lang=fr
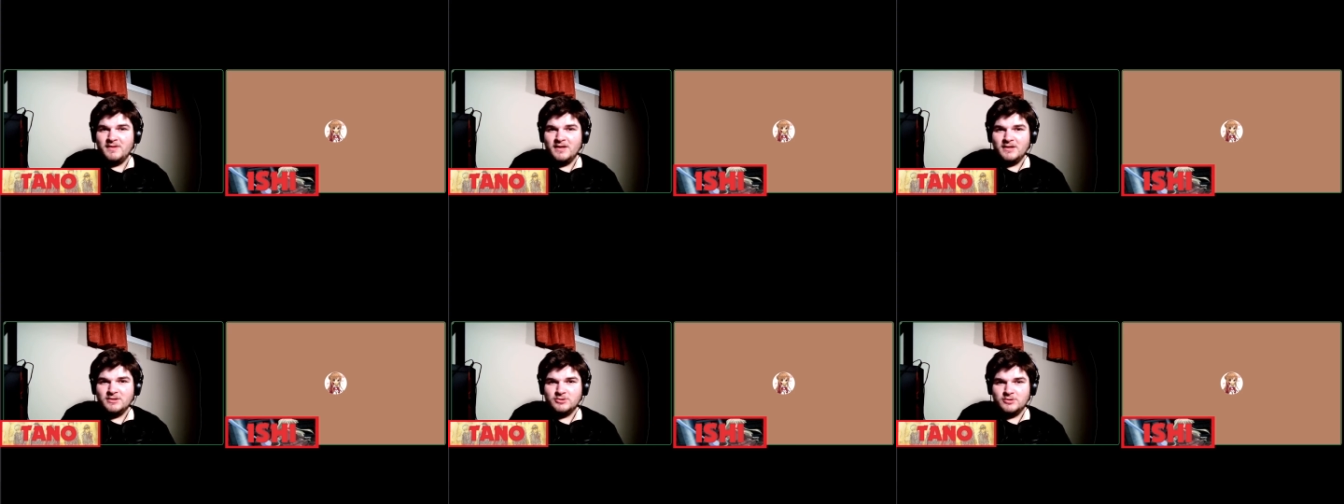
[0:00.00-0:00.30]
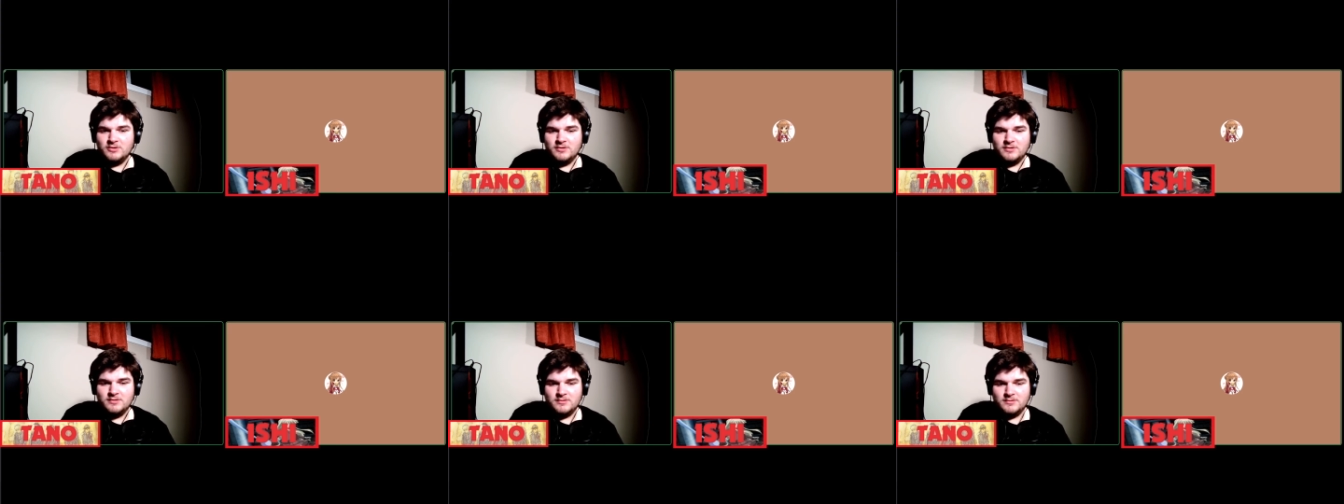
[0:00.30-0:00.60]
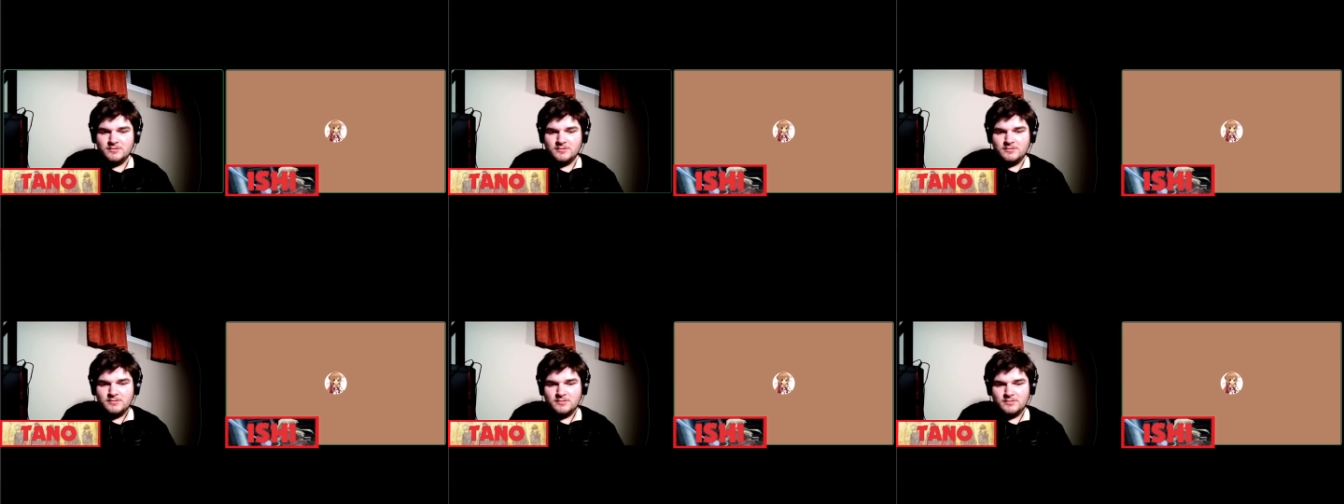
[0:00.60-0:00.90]
genre. Ils vont
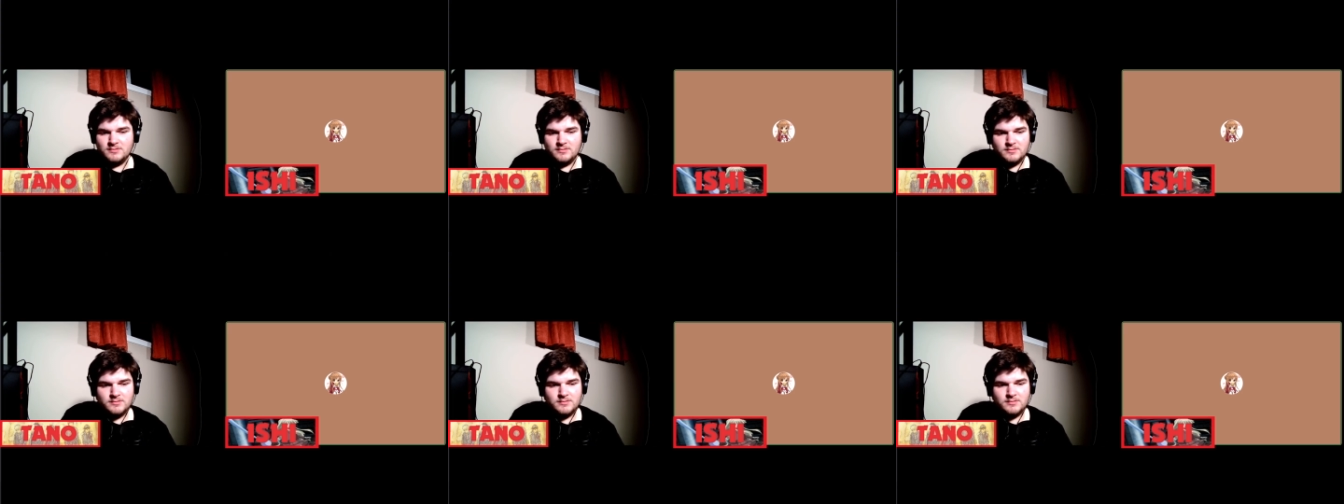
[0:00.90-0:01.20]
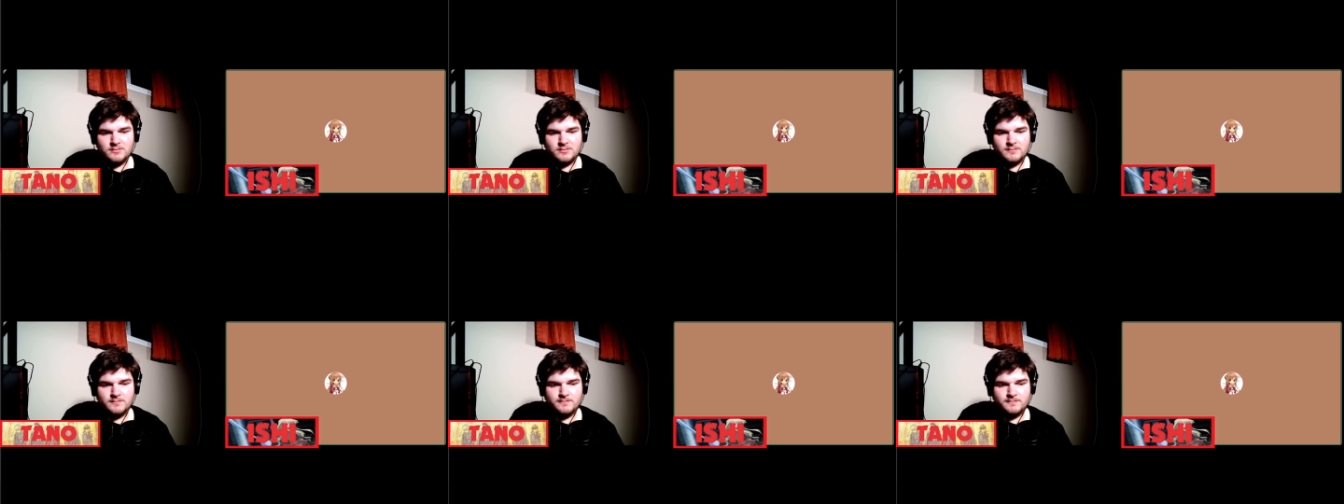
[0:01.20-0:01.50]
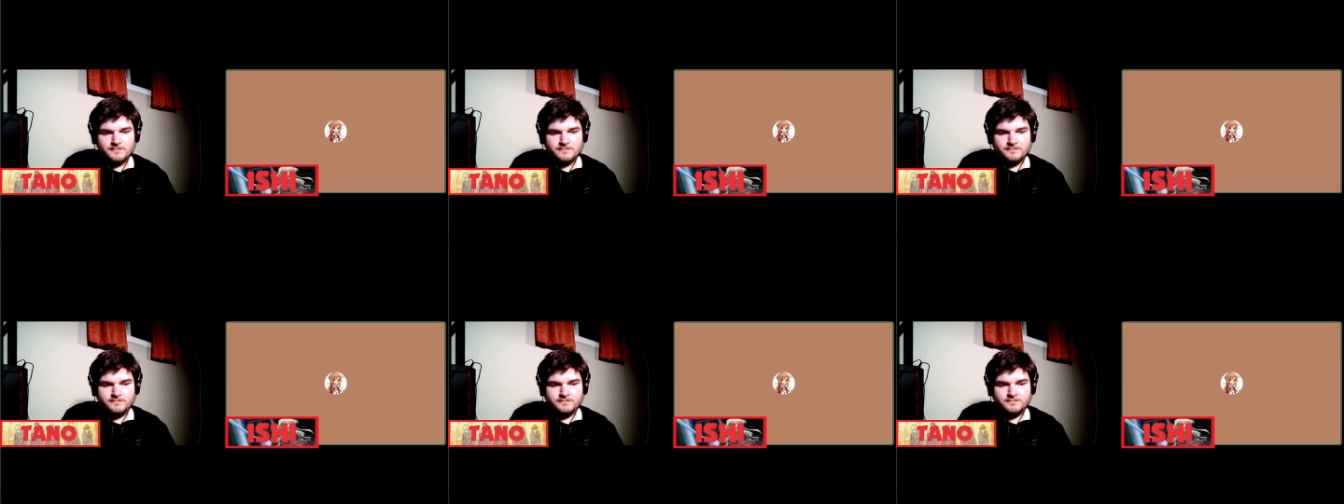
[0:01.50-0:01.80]
faire des connexions.
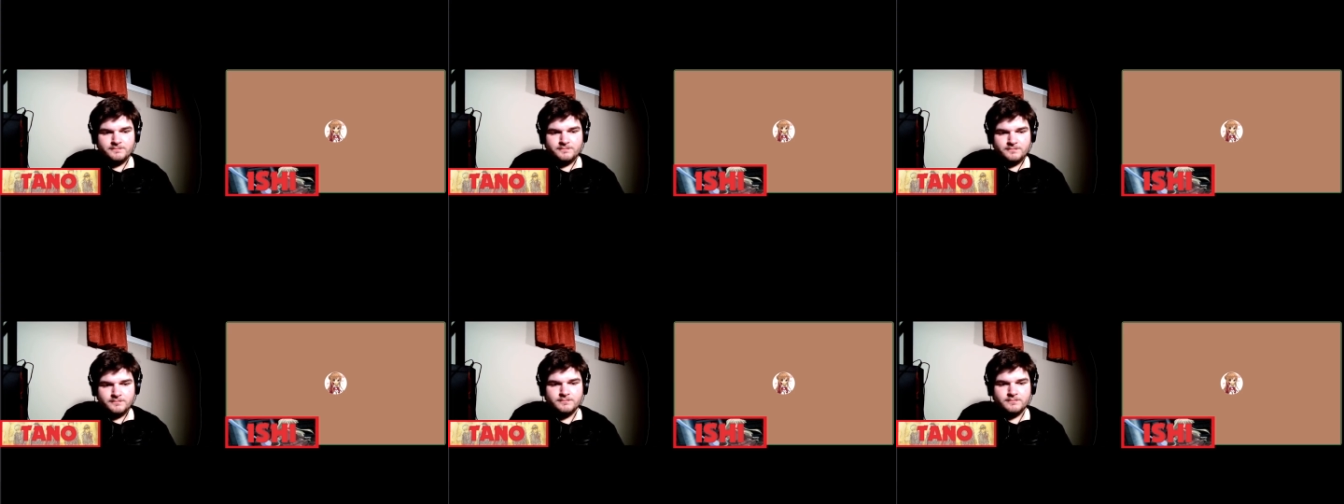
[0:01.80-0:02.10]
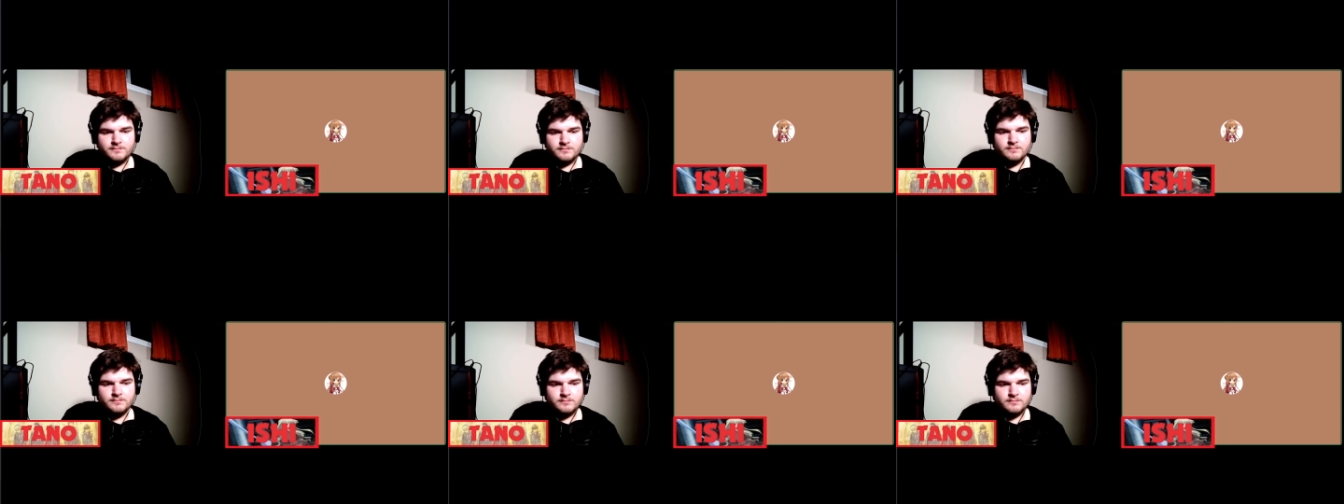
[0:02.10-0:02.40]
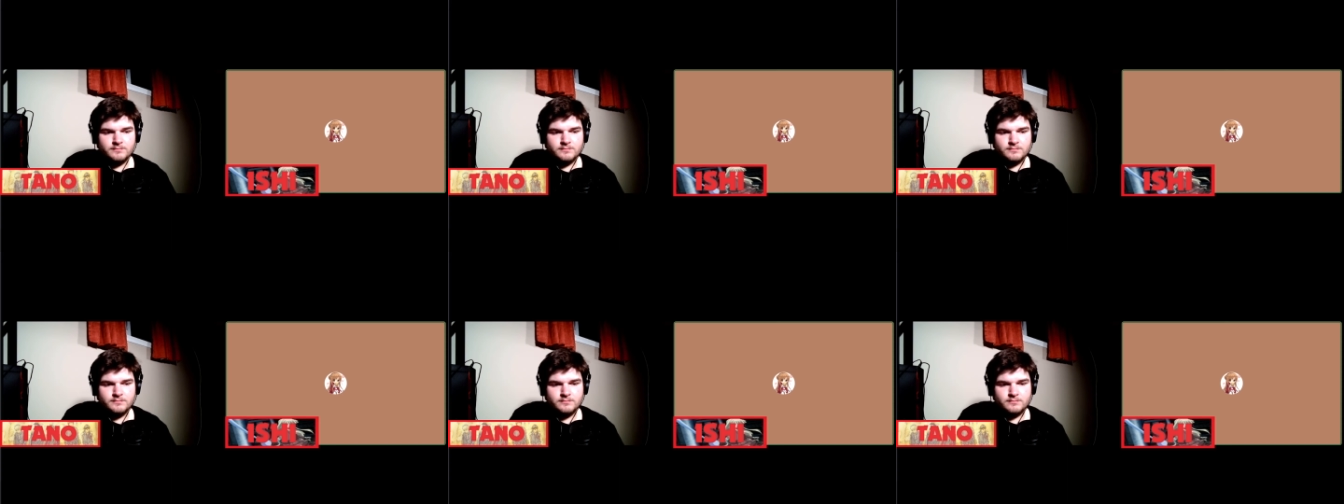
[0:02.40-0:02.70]
Comme, comme ils ont
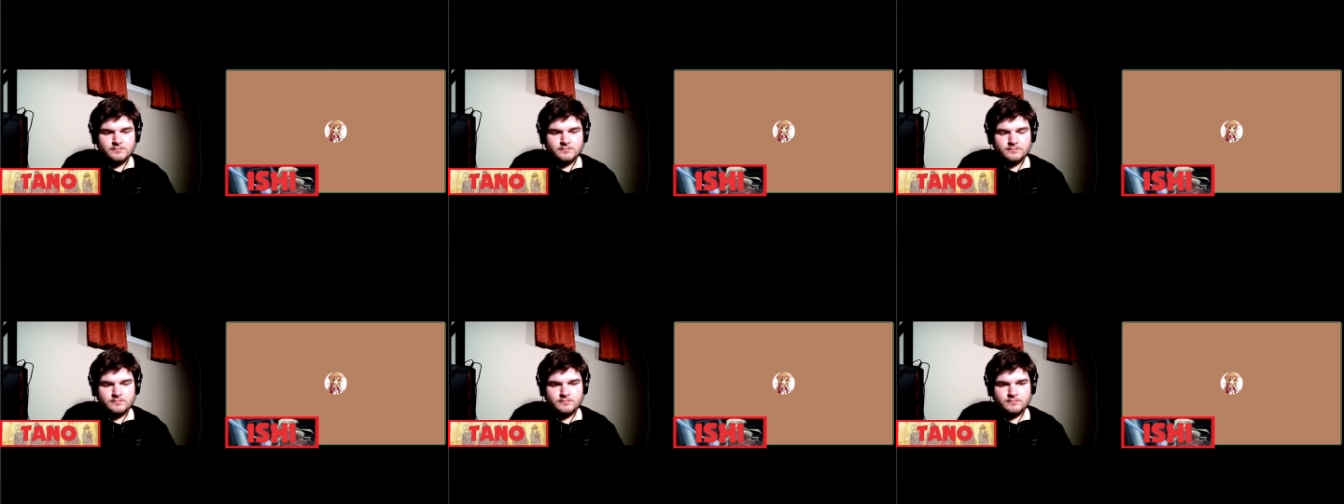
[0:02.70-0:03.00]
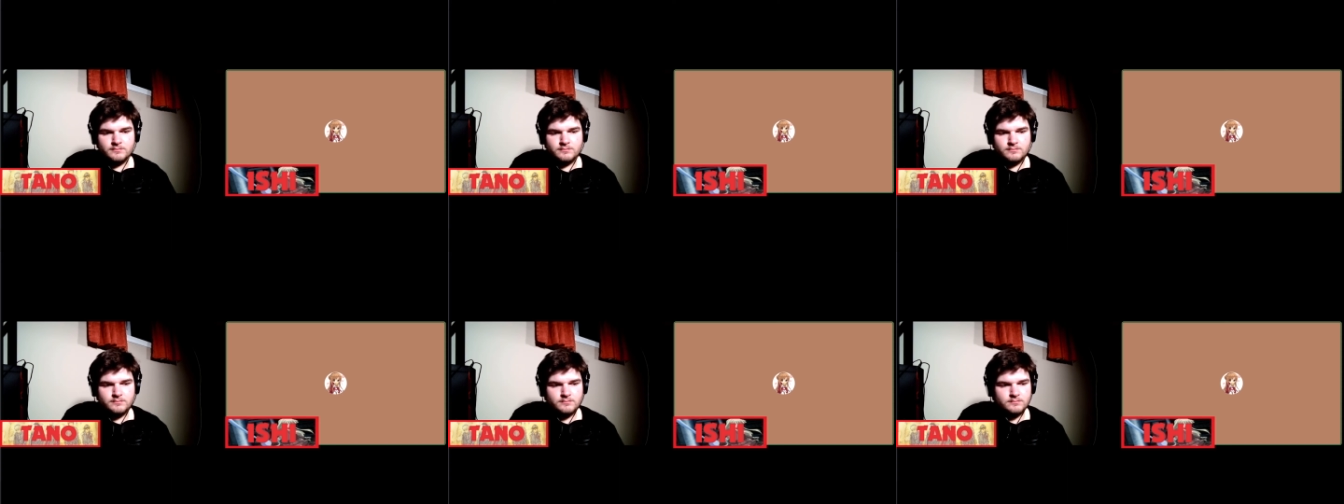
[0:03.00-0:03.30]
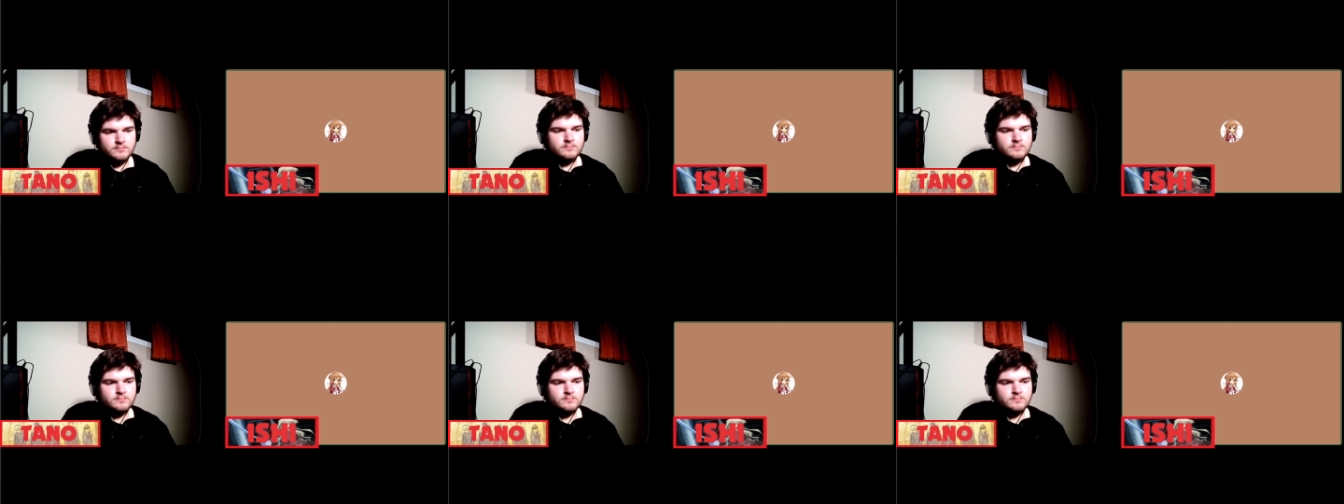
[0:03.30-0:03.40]
fait au début du chapitre,